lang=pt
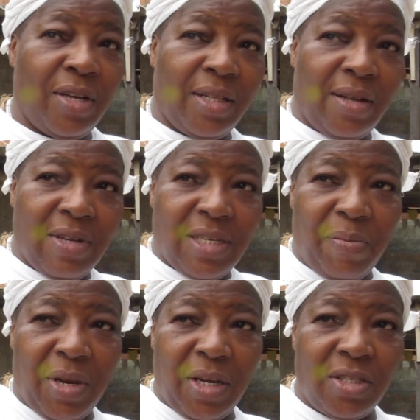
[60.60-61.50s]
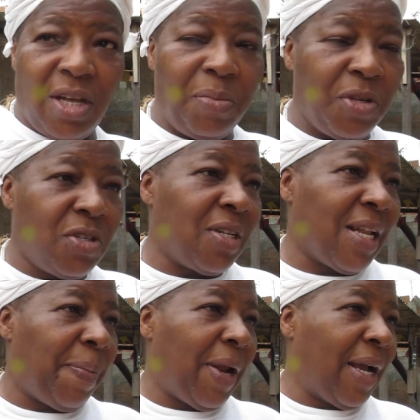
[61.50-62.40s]
já estava sabendo que estava medindo de
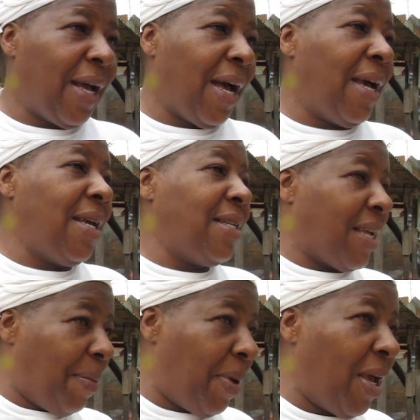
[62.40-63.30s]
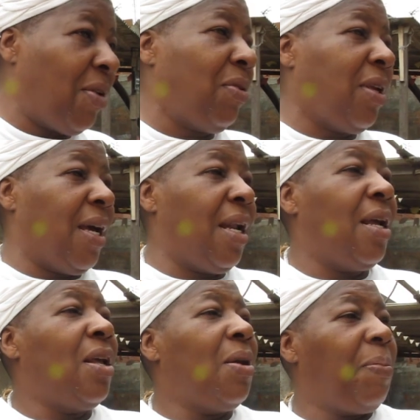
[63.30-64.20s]
lá para cá e sabendo que era
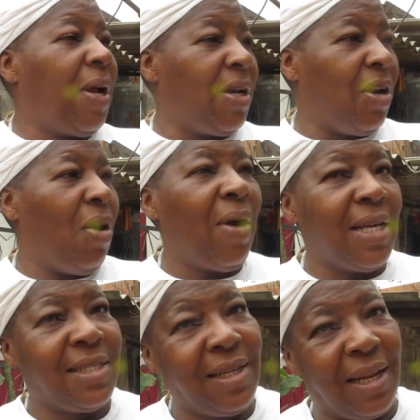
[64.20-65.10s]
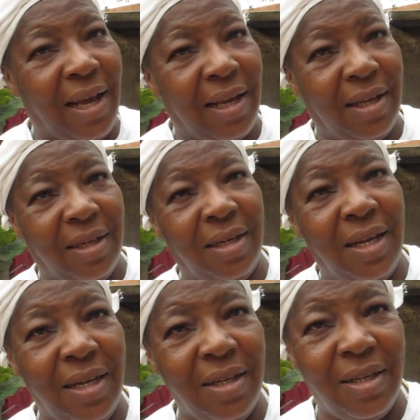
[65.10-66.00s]
para não assinar,
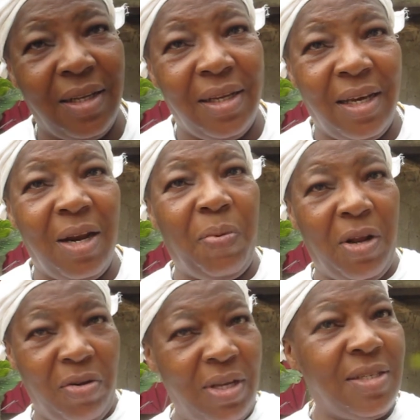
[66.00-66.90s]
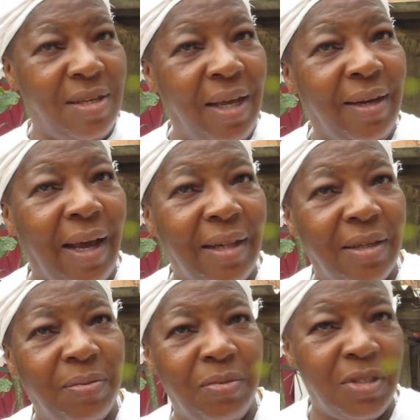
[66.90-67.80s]
né? Era para não assinar
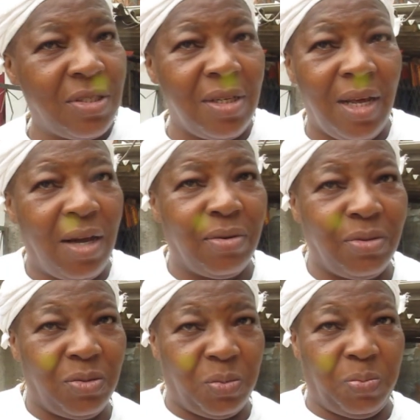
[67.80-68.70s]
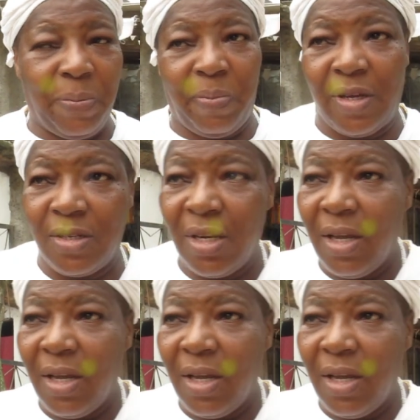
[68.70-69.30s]
nada, não assinar os papéis.